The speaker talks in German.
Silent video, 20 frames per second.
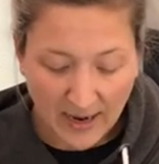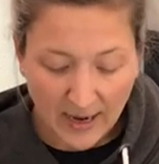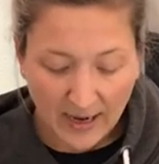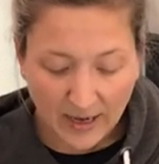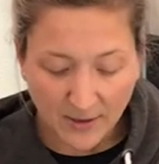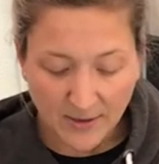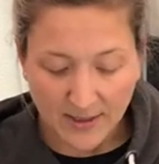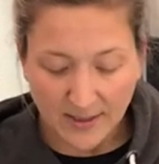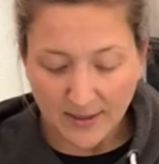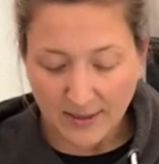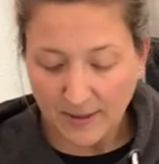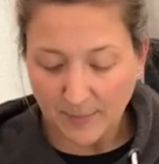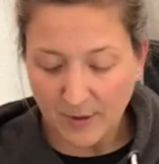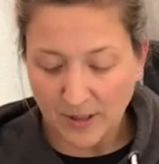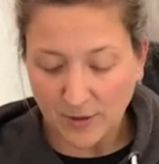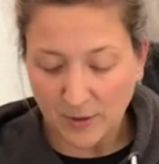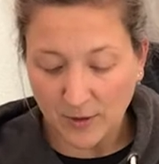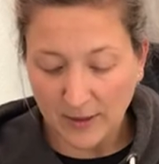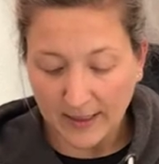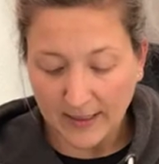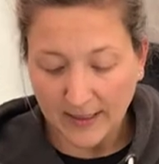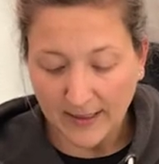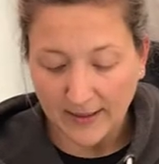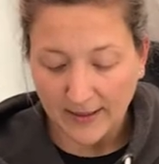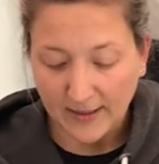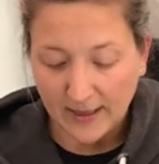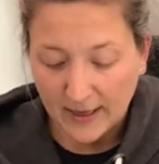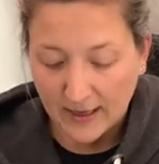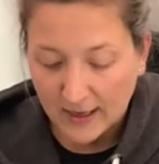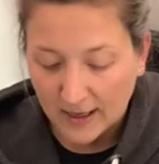Außerdem natürlich
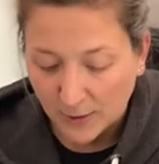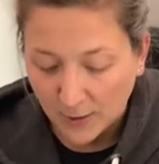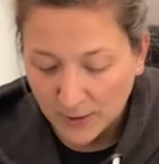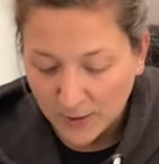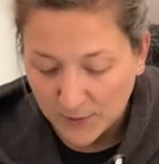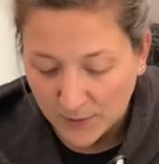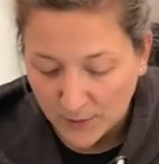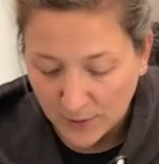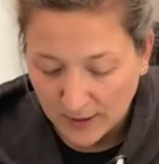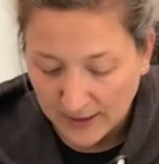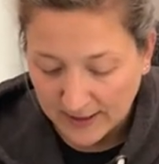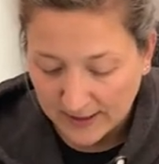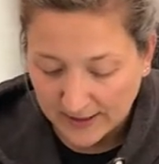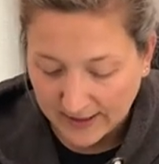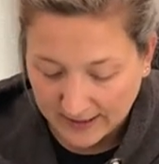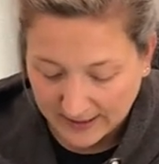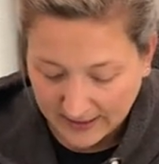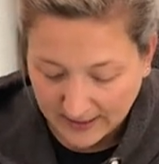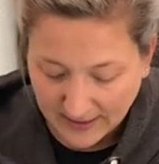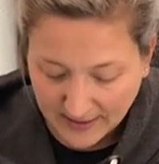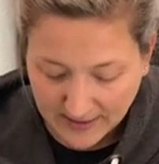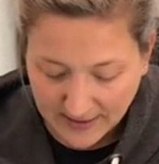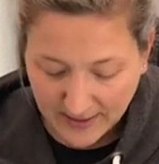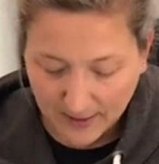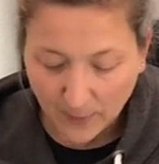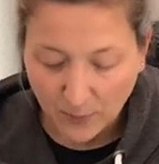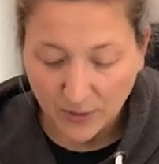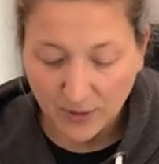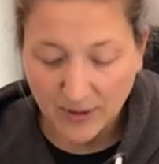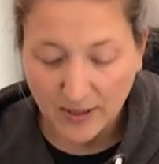eine ausführliche
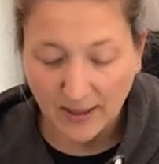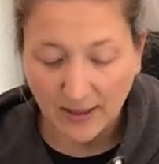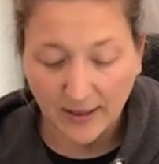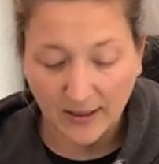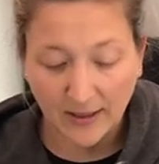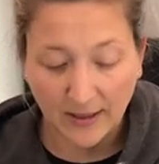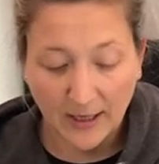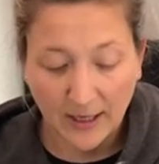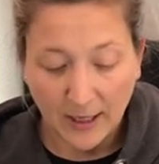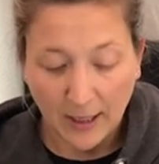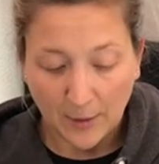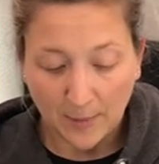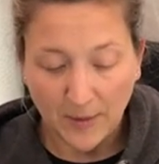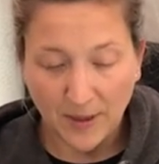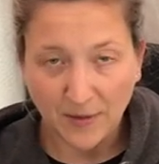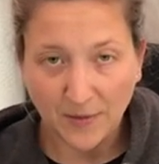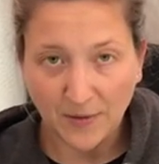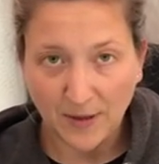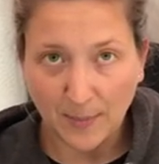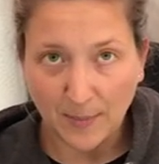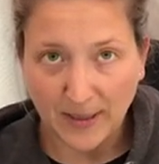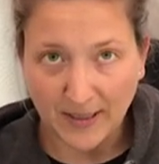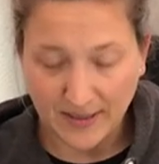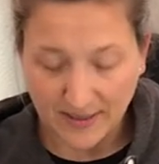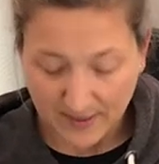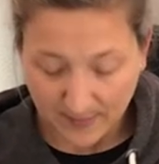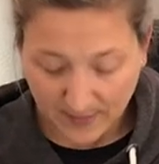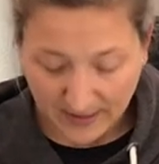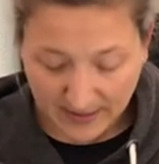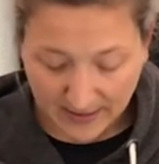Reiseapotheke mit
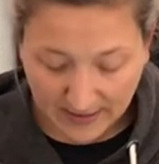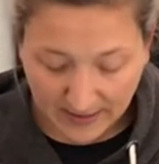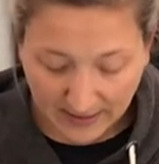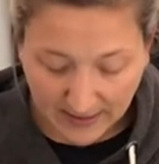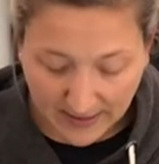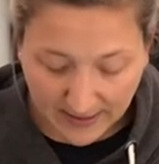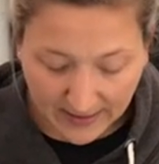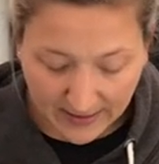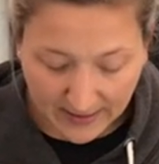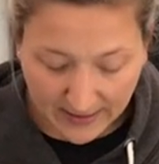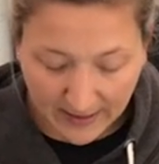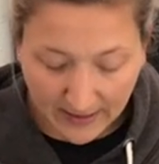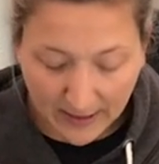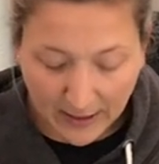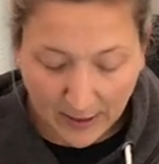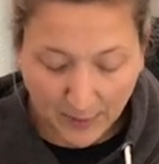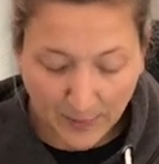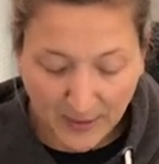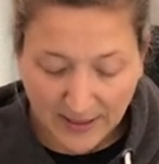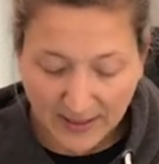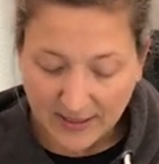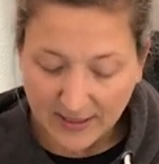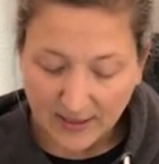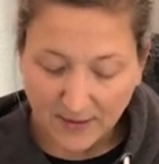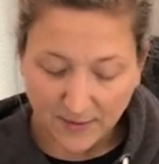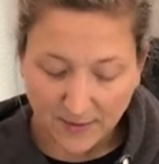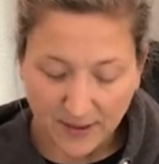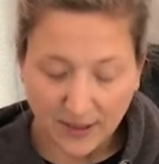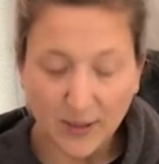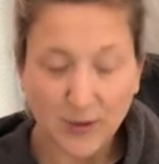Verbandsmaterial, mit
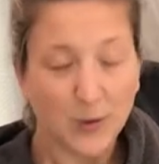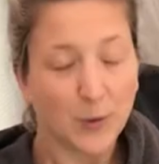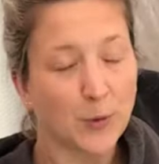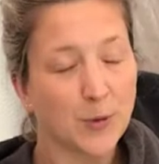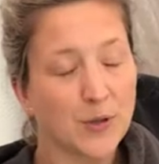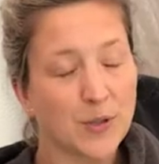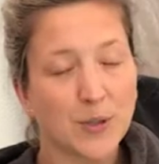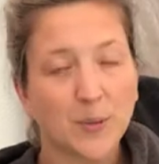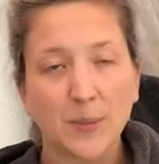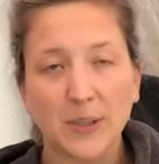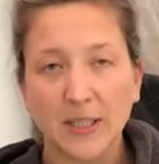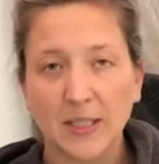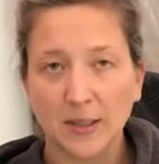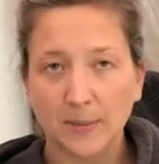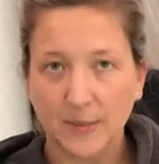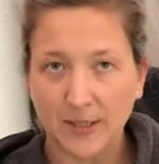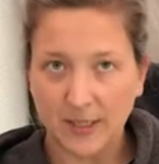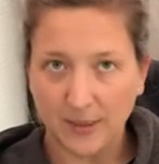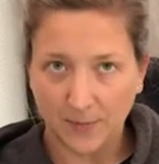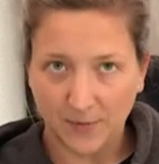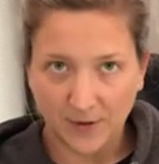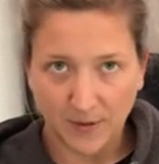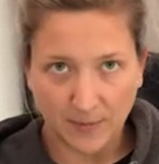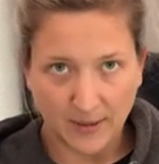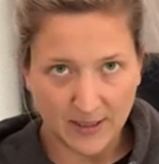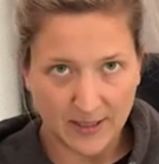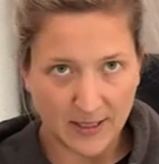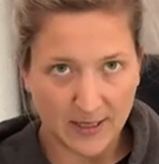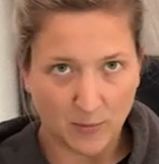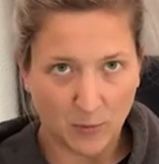Desinfektionsmittel, mit einem
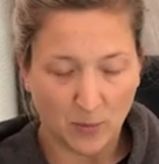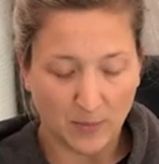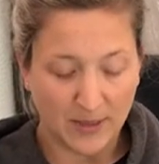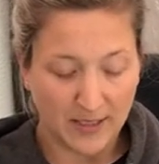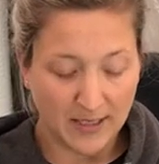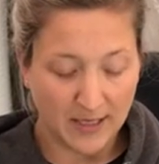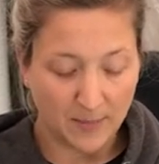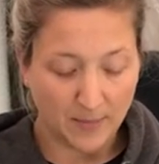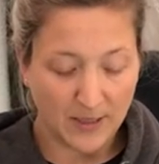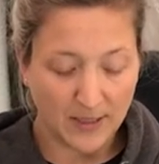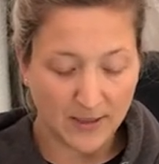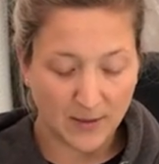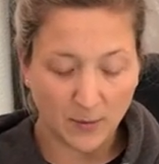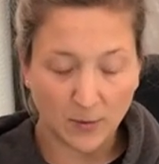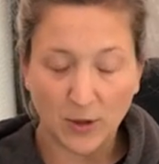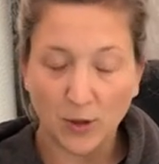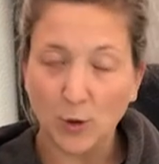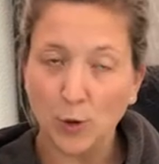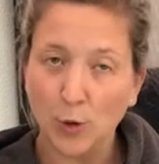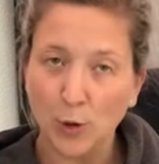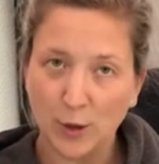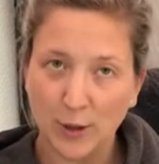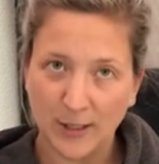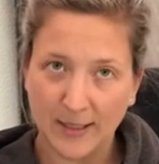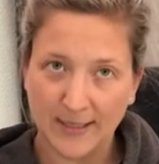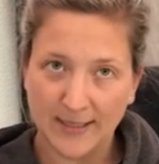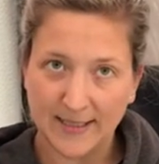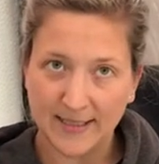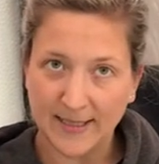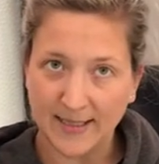Fieberthermometer, mit so den
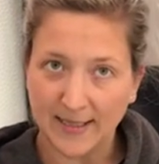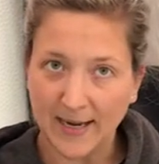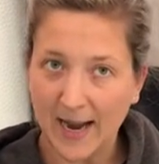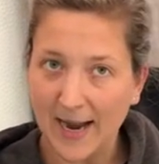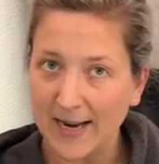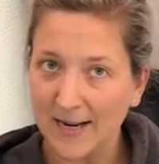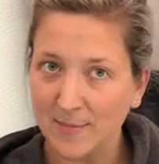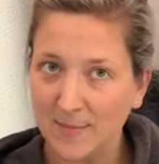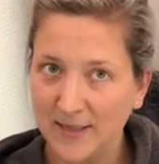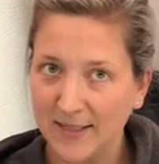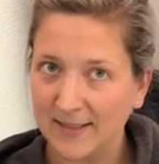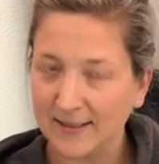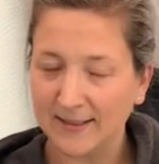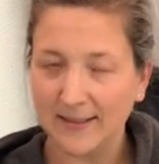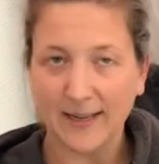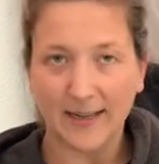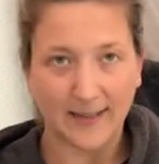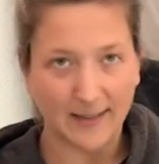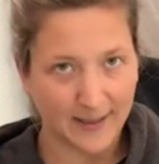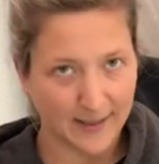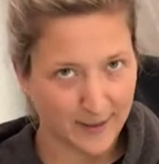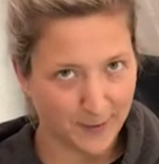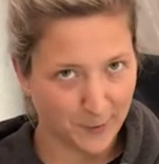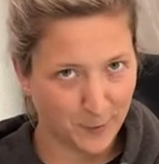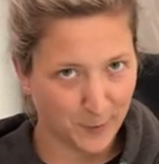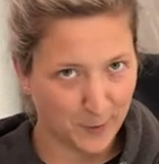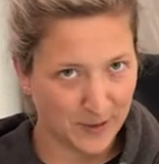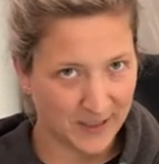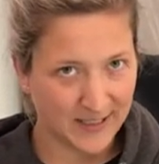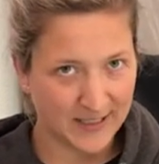nötigsten Heilmitteln,
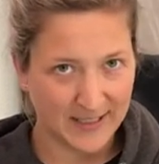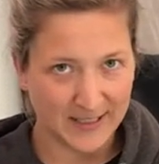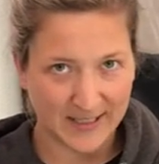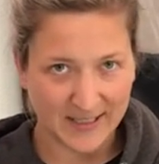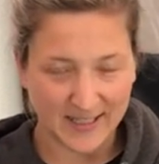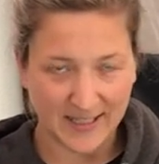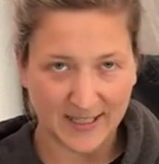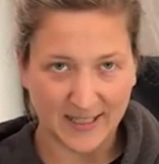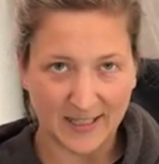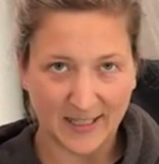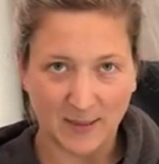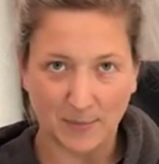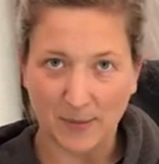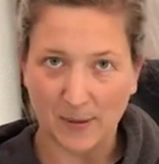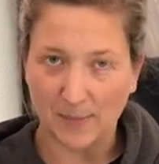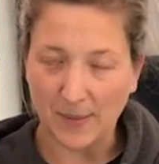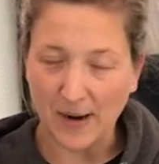Anika-Kügelchen etc., die man